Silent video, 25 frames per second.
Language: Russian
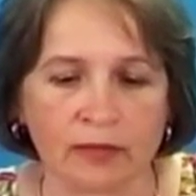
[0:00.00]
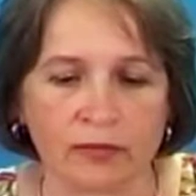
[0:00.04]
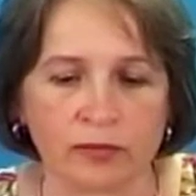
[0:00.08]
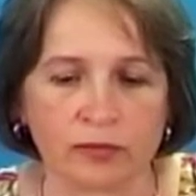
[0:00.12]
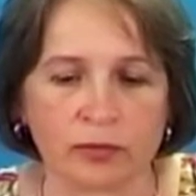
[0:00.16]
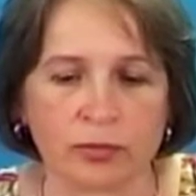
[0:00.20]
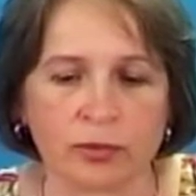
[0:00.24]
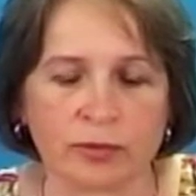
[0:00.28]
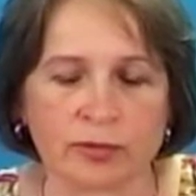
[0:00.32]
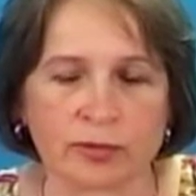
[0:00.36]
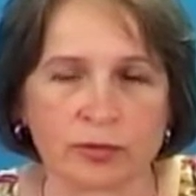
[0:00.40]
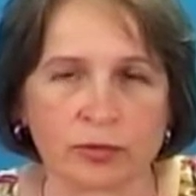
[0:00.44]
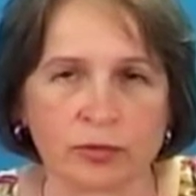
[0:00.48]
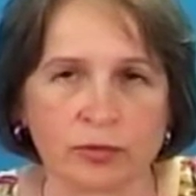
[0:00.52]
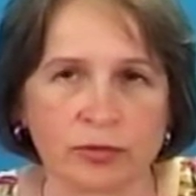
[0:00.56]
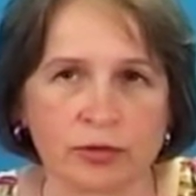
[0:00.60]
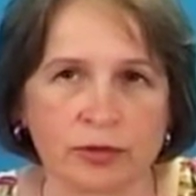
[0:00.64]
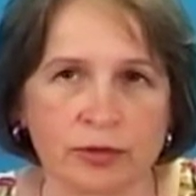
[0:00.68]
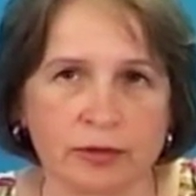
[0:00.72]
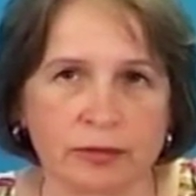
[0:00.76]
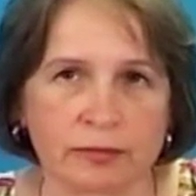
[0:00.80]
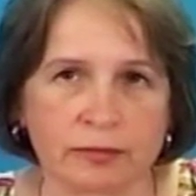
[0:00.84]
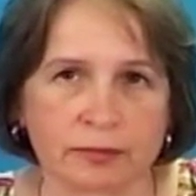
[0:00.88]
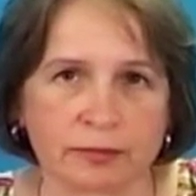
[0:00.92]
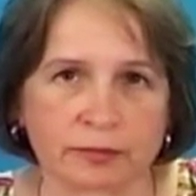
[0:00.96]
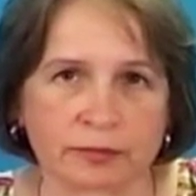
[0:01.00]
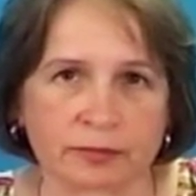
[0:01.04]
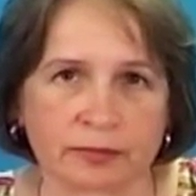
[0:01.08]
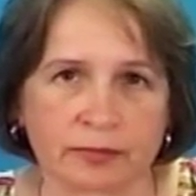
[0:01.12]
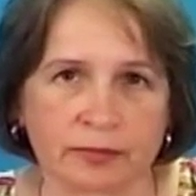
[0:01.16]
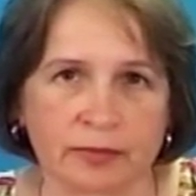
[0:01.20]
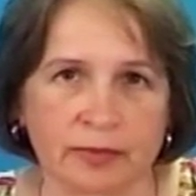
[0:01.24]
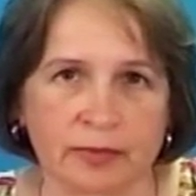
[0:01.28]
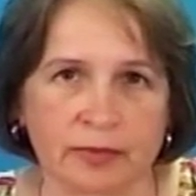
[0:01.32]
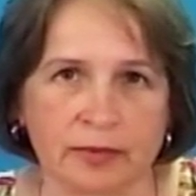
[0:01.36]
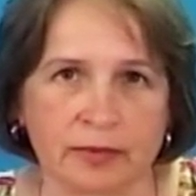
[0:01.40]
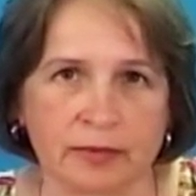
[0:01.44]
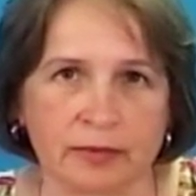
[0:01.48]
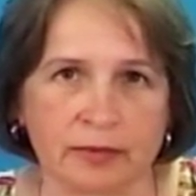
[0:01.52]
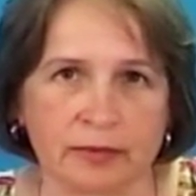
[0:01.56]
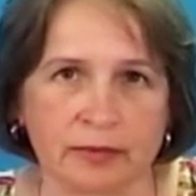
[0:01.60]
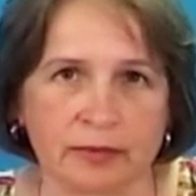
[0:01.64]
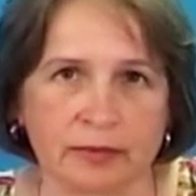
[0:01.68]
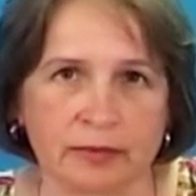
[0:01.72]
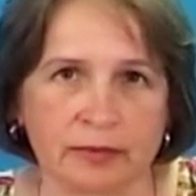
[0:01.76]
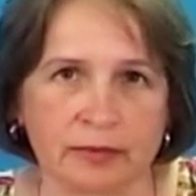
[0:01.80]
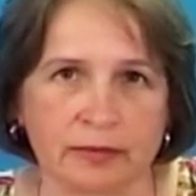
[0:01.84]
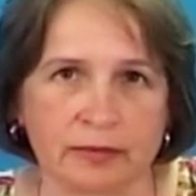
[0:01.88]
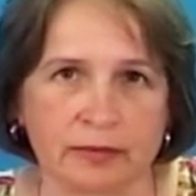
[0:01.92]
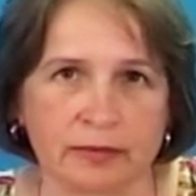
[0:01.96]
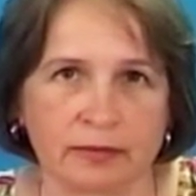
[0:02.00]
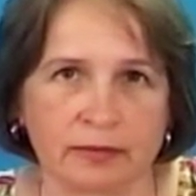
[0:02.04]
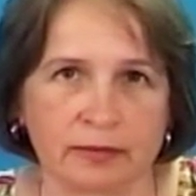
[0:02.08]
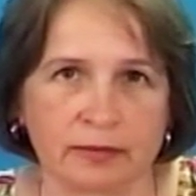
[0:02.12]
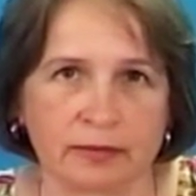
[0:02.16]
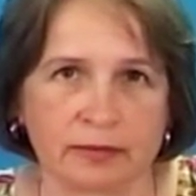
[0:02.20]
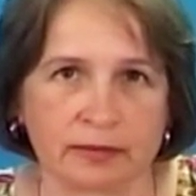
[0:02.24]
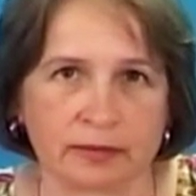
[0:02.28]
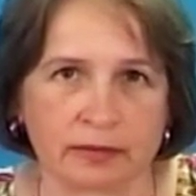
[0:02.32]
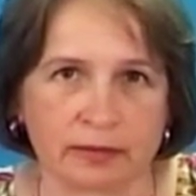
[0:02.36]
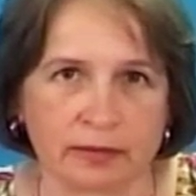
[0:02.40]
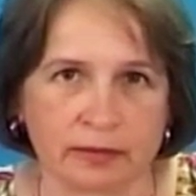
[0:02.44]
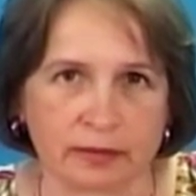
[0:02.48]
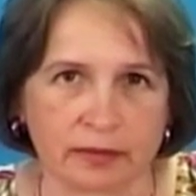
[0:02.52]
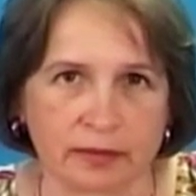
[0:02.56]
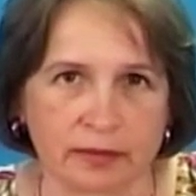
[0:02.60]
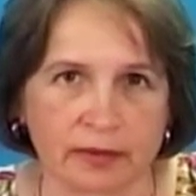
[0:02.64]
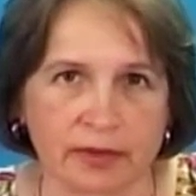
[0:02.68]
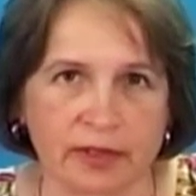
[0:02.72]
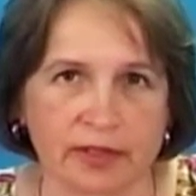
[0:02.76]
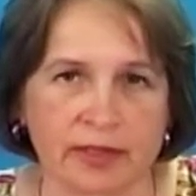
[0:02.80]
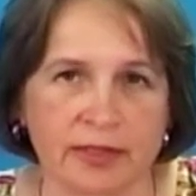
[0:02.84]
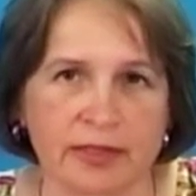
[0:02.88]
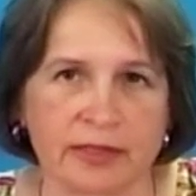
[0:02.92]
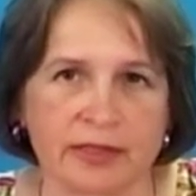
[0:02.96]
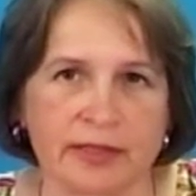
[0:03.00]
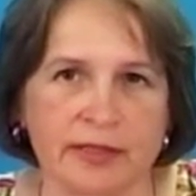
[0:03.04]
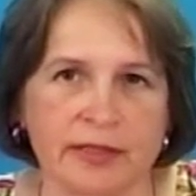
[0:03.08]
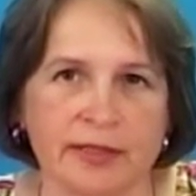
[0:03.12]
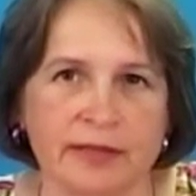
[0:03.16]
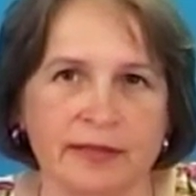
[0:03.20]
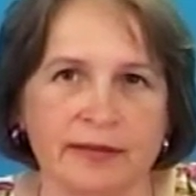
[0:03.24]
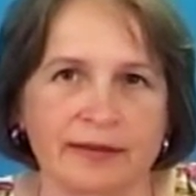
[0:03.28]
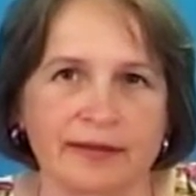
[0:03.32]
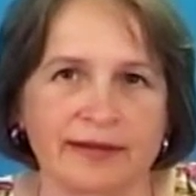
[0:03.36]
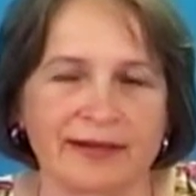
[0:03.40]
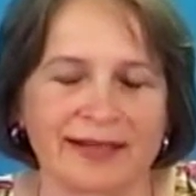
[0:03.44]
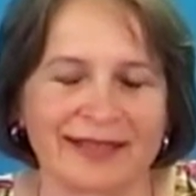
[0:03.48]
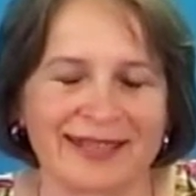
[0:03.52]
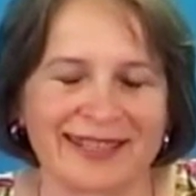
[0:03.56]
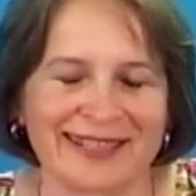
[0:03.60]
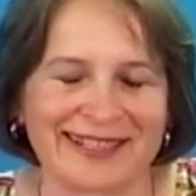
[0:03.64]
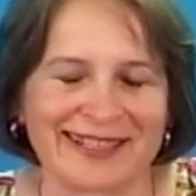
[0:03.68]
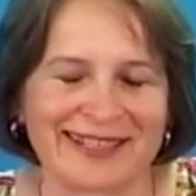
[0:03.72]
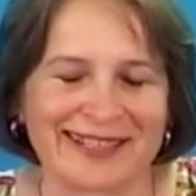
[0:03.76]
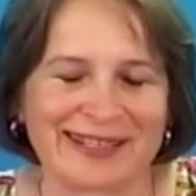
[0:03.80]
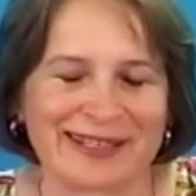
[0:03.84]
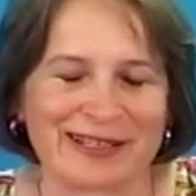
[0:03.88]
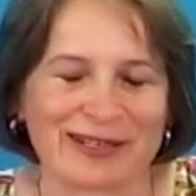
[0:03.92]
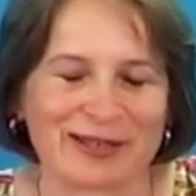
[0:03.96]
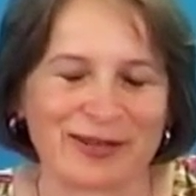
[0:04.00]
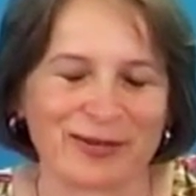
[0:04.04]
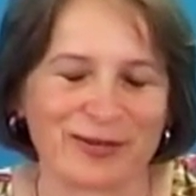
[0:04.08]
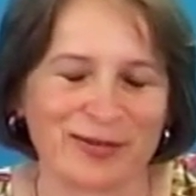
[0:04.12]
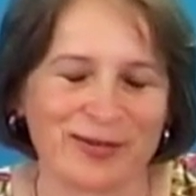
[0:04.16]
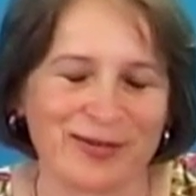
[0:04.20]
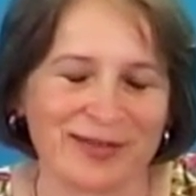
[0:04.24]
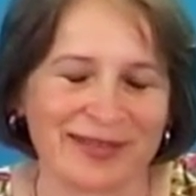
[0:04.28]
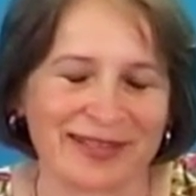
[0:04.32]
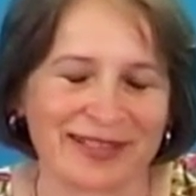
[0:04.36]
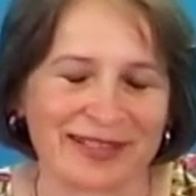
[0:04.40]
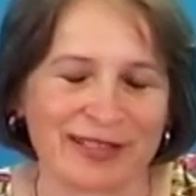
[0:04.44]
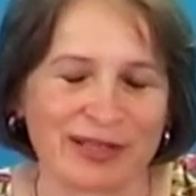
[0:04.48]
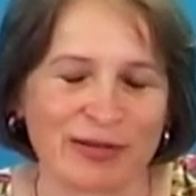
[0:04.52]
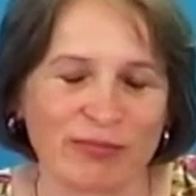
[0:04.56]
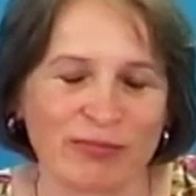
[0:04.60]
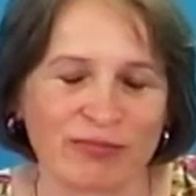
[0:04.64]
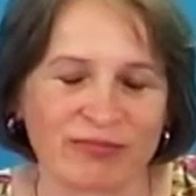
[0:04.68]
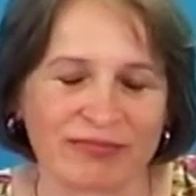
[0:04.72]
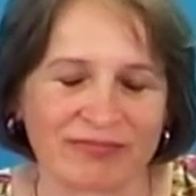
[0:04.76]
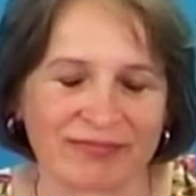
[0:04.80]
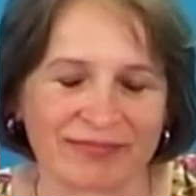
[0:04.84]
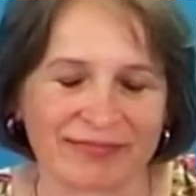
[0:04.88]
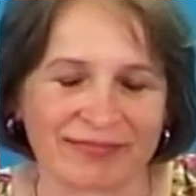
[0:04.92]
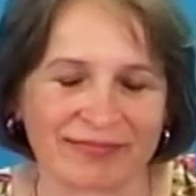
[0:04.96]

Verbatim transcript: в любом случае э, градостроительный кодекс нам